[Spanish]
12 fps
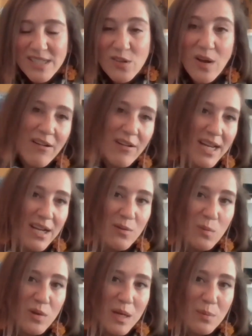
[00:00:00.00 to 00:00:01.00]
se nos
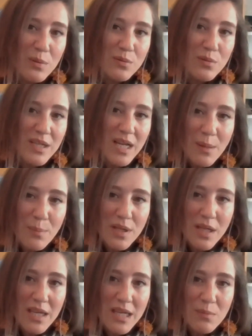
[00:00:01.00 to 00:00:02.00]
abre como una oportunidad
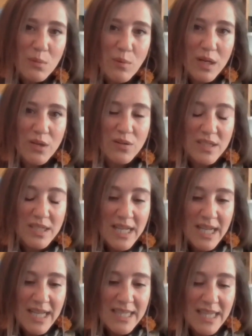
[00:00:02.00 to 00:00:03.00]
porque dijimos, bueno,
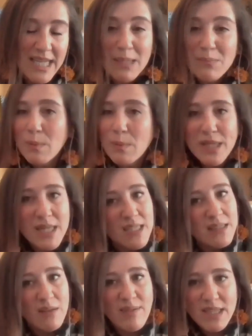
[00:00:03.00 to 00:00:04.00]
Teníamos
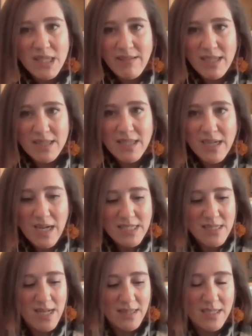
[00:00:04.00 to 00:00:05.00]
pendiente el 2020
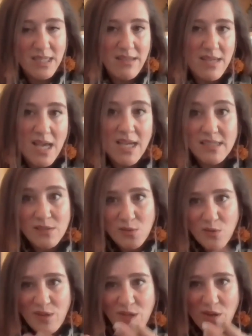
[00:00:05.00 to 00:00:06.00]
realizar esta actividad que
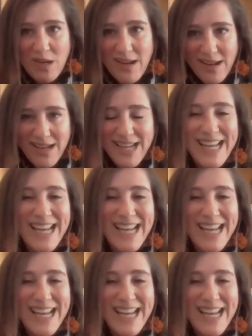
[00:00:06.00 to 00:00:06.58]
se nos vino el,